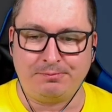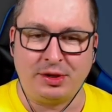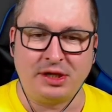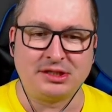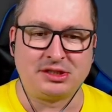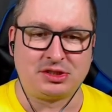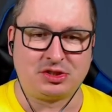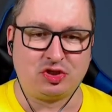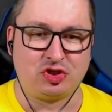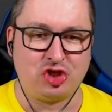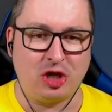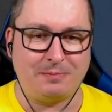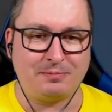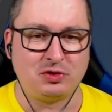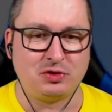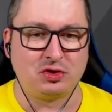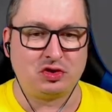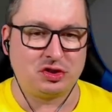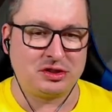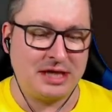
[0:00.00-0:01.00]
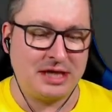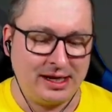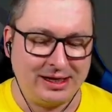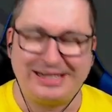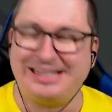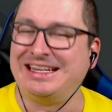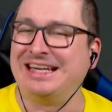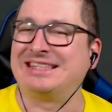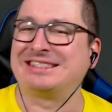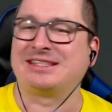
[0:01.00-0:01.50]
Post-Job
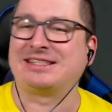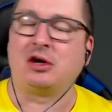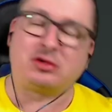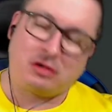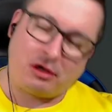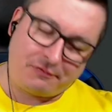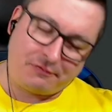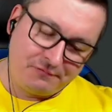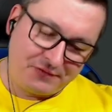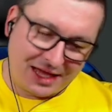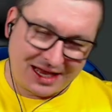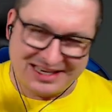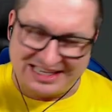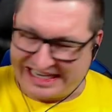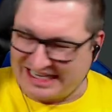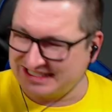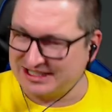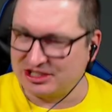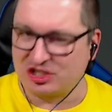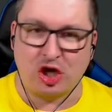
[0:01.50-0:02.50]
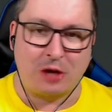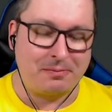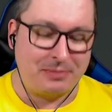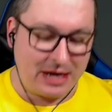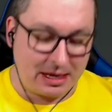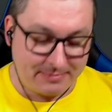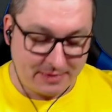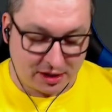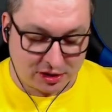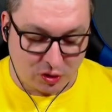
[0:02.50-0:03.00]
sozusagen. Let's go. Kaufen wir den nächsten Shop
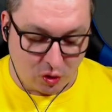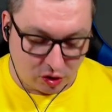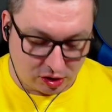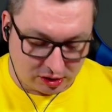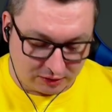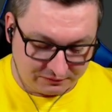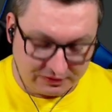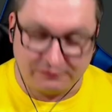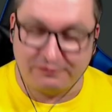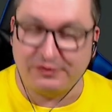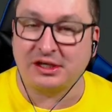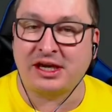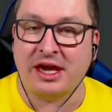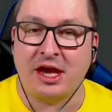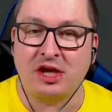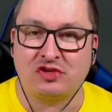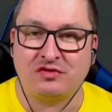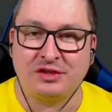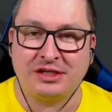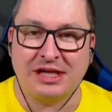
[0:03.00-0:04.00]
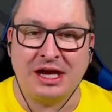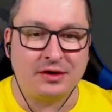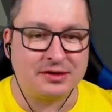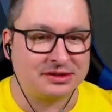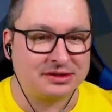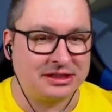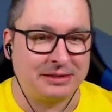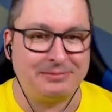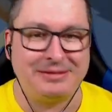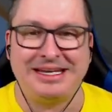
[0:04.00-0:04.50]
leer. Mal gucken, wie viel Cash wir da
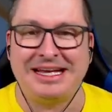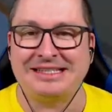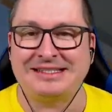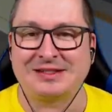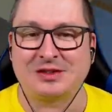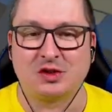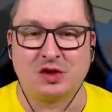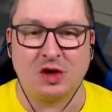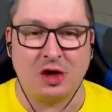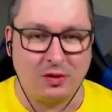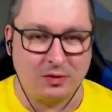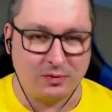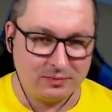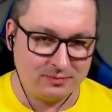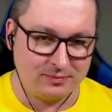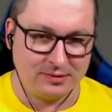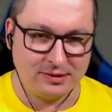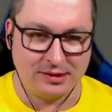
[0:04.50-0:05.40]
ausgeben. Let's go.